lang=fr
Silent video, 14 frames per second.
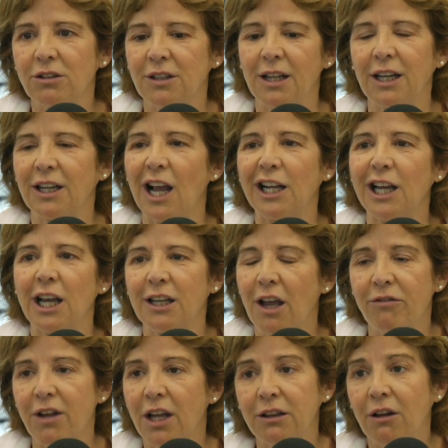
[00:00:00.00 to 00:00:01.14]
C'est-à-dire quelqu'un qui a
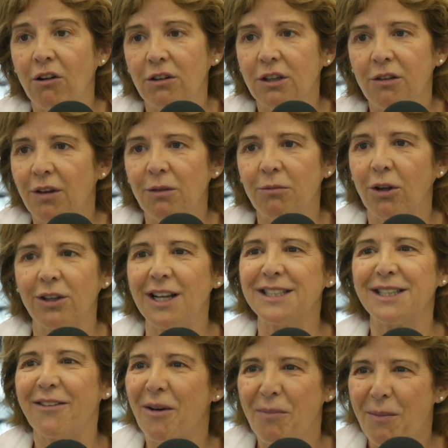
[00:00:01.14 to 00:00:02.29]
20 ans qui va demander,
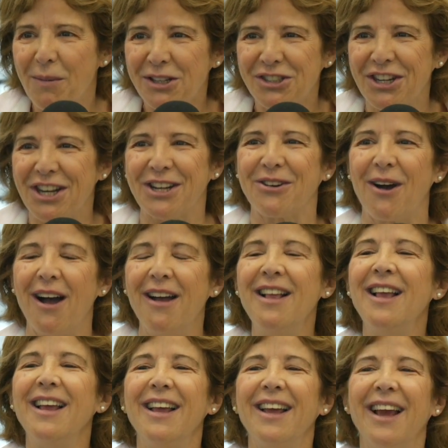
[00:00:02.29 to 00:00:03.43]
ça va pas marcher, quoi. Alors, euh,